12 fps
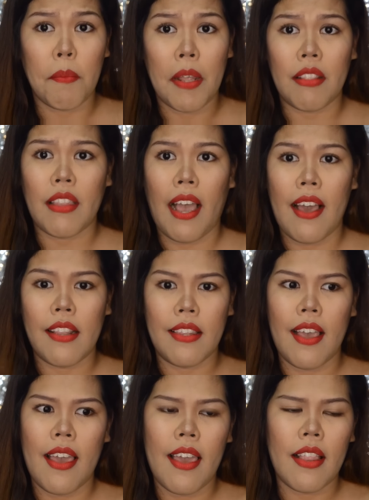yung
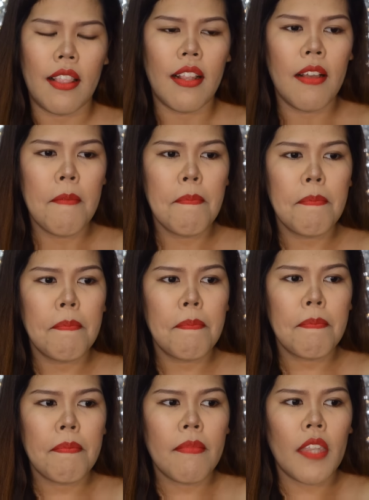bentahan niya. And
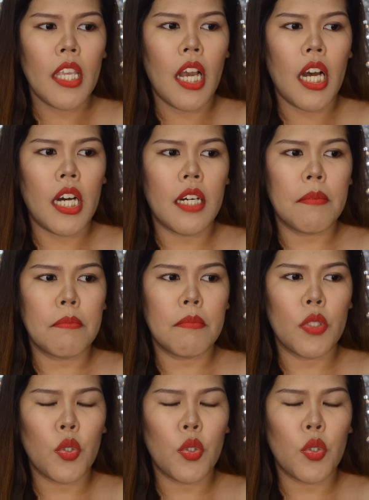um,